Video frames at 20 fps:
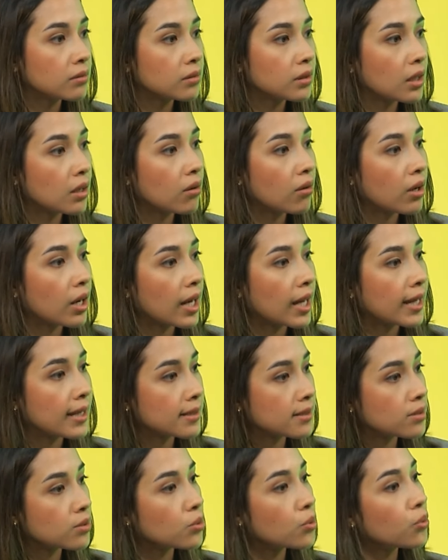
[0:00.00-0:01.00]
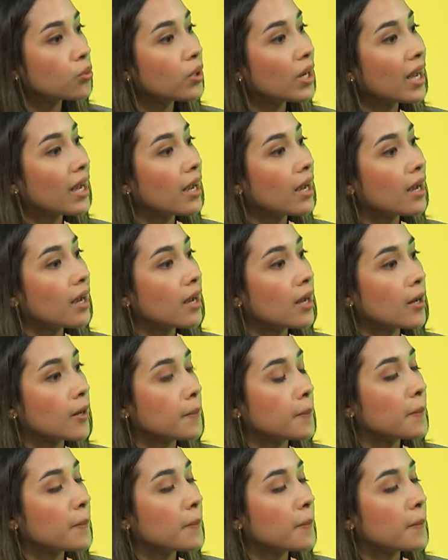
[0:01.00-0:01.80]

de lo que es una